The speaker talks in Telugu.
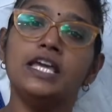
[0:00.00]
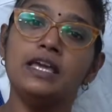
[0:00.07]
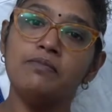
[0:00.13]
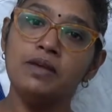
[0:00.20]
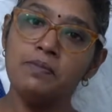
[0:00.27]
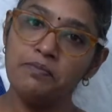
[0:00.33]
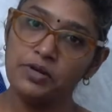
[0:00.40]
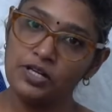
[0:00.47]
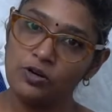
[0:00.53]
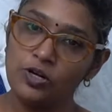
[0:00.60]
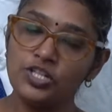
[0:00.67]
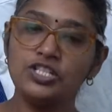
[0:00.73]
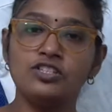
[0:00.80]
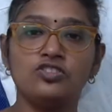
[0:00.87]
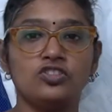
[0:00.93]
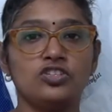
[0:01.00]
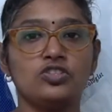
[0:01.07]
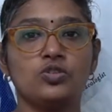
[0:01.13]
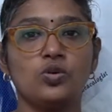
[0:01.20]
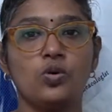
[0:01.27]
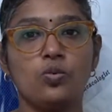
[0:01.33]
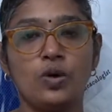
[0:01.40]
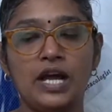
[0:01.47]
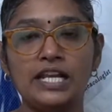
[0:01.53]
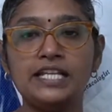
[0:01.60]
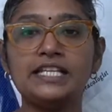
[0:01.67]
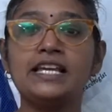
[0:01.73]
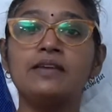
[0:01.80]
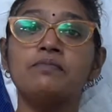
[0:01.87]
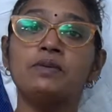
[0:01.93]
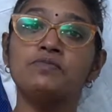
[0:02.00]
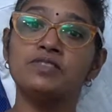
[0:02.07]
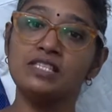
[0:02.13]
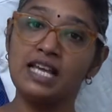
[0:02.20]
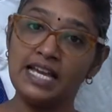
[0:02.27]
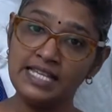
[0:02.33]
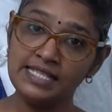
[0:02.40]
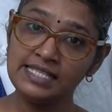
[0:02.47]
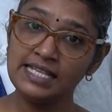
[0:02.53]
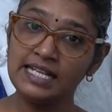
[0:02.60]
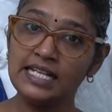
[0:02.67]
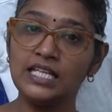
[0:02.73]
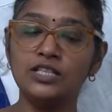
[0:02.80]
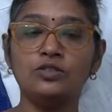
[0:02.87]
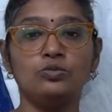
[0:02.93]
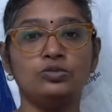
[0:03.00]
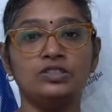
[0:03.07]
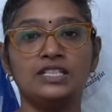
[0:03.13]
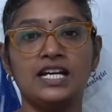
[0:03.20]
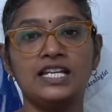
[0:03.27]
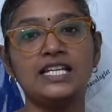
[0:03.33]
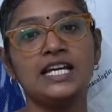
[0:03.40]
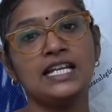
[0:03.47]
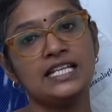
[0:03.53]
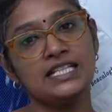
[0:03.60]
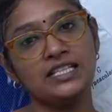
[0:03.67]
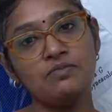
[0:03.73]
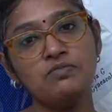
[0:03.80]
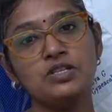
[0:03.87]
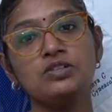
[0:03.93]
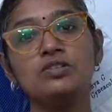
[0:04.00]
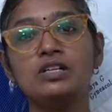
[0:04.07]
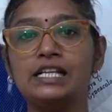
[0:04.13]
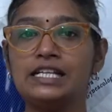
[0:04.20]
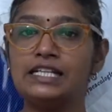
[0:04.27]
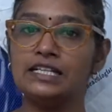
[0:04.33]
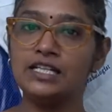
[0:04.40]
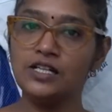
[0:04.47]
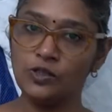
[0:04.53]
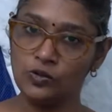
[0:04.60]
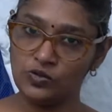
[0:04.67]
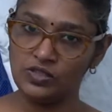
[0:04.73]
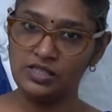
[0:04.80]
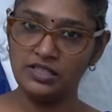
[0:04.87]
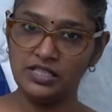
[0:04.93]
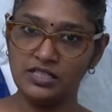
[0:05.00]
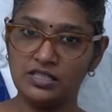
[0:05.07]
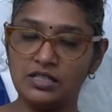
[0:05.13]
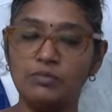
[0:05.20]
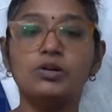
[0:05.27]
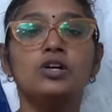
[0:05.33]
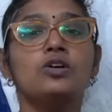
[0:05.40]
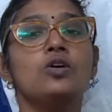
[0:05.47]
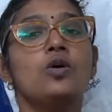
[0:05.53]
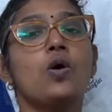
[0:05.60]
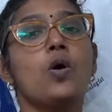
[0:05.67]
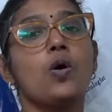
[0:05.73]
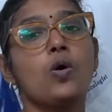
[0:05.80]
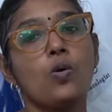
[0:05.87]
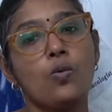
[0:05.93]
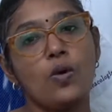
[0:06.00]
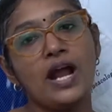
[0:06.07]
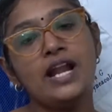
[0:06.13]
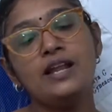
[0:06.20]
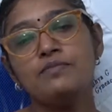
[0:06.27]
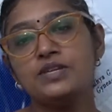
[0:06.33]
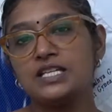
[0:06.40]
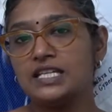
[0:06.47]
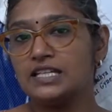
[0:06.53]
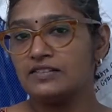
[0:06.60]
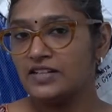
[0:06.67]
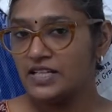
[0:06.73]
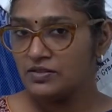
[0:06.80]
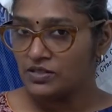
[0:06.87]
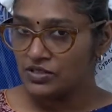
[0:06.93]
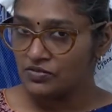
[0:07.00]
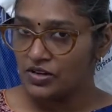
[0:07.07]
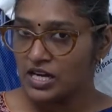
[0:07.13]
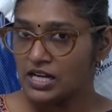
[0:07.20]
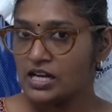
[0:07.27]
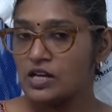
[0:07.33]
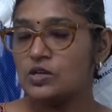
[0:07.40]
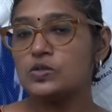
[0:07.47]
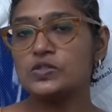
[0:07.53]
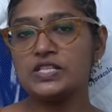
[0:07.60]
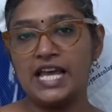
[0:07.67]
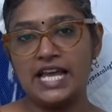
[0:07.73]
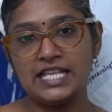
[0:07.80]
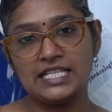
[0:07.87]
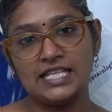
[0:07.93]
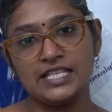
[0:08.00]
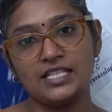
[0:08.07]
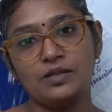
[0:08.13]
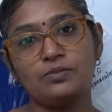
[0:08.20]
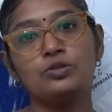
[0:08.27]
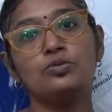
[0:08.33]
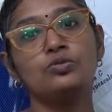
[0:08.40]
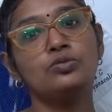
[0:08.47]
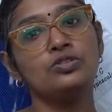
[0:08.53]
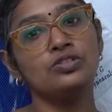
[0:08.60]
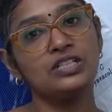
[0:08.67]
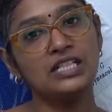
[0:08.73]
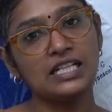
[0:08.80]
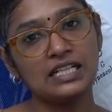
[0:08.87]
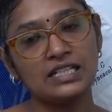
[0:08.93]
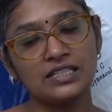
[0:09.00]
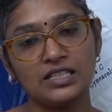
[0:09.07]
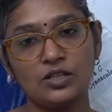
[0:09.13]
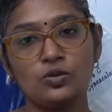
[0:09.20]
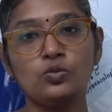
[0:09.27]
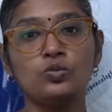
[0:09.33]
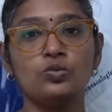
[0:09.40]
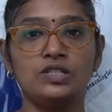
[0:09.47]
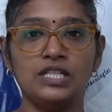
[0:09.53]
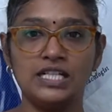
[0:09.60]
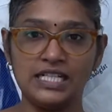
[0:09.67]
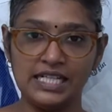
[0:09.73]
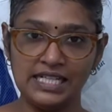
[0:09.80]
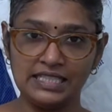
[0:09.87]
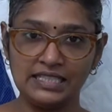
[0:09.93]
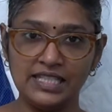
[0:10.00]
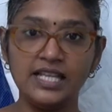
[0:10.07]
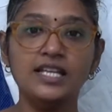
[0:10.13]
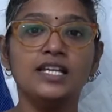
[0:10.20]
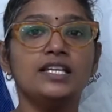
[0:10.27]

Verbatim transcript: ఏమేం ప్రికాషన్స్ తీసుకోవాలి ఏమేం సైన్స్ అనేది ఉంటాయి అనేది మీకు క్లియర్గా కౌన్సిల్ చేస్తాం ఒకవేళ మీకు ఇరవై ఎనిమిది వారాల్లో స్కాన్ చేసినప్పుడు గ్రోత్ కనుక తక్కువ ఉన్నట్లయితే